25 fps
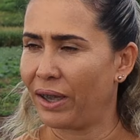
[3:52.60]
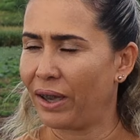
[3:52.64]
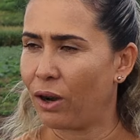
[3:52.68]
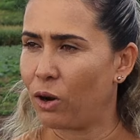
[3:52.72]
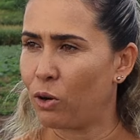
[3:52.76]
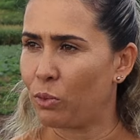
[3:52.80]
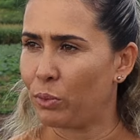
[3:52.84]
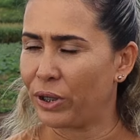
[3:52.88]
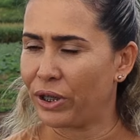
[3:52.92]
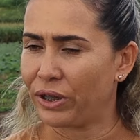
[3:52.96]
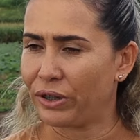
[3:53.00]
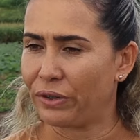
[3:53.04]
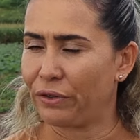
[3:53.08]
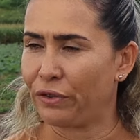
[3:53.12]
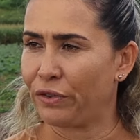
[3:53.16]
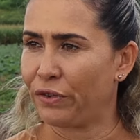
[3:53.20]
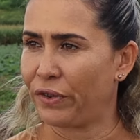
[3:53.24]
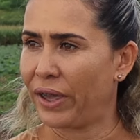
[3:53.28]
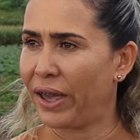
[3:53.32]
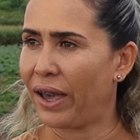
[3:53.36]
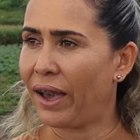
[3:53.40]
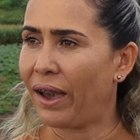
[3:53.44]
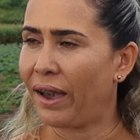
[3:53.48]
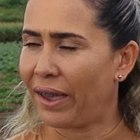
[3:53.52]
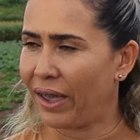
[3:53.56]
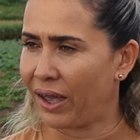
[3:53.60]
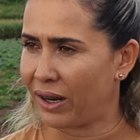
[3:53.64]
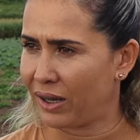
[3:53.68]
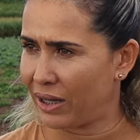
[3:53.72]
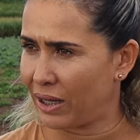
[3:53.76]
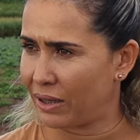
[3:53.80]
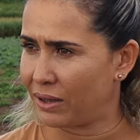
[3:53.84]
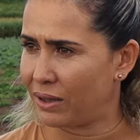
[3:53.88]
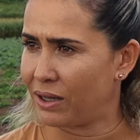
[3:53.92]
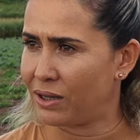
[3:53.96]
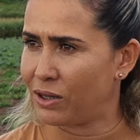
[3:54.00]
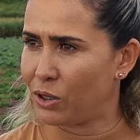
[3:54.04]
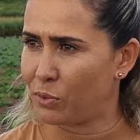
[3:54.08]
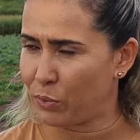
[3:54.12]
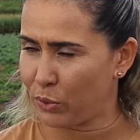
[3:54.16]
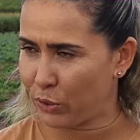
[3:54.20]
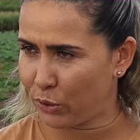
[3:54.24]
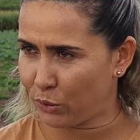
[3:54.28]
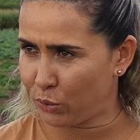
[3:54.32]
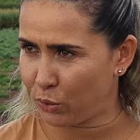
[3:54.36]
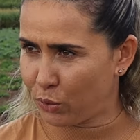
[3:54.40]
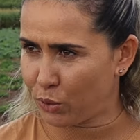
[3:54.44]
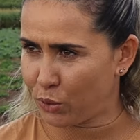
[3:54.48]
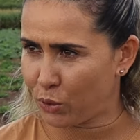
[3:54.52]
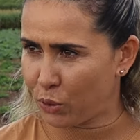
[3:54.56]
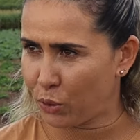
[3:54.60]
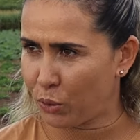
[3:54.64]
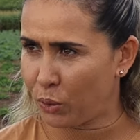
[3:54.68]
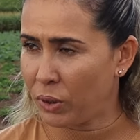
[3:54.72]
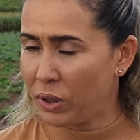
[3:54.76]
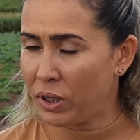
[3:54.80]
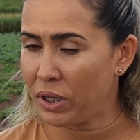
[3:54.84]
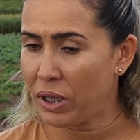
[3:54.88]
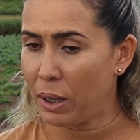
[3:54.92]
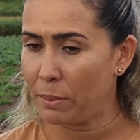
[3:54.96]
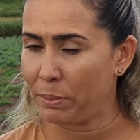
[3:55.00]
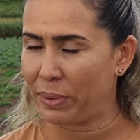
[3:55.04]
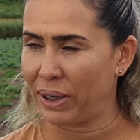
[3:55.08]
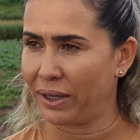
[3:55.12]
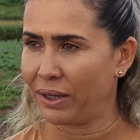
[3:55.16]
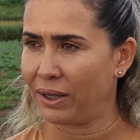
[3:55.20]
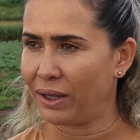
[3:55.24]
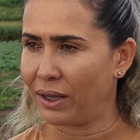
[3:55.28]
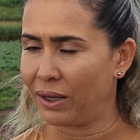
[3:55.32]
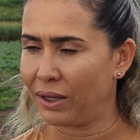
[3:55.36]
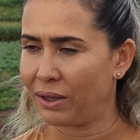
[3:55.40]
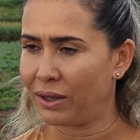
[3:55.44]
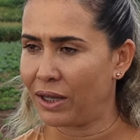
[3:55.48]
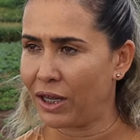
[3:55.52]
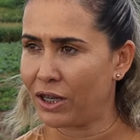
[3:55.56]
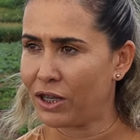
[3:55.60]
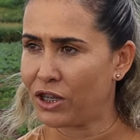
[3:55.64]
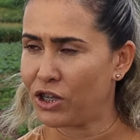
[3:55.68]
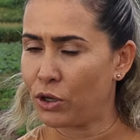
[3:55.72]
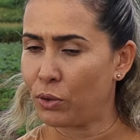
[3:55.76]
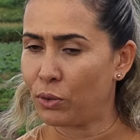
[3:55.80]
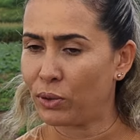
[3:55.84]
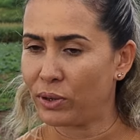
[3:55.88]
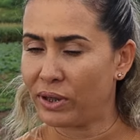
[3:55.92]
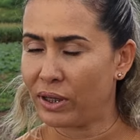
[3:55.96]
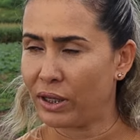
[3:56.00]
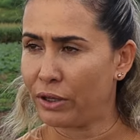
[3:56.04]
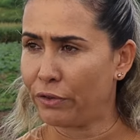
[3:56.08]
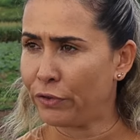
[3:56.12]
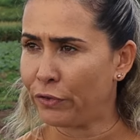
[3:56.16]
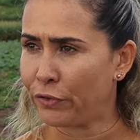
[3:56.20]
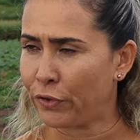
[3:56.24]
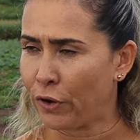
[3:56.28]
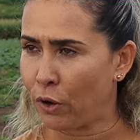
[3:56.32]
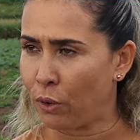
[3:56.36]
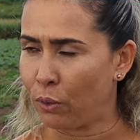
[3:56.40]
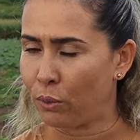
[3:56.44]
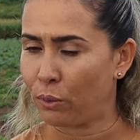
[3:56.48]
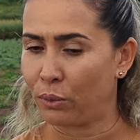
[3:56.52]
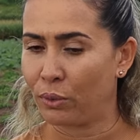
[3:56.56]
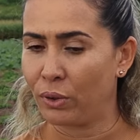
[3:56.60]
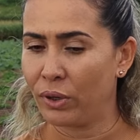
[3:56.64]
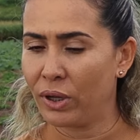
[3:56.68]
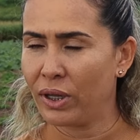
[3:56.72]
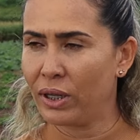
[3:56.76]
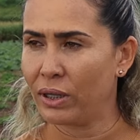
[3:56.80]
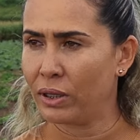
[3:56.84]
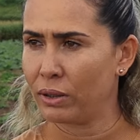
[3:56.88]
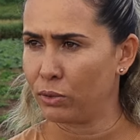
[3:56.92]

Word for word: realmente ver a realidade desse produtor para que ele deixe de foco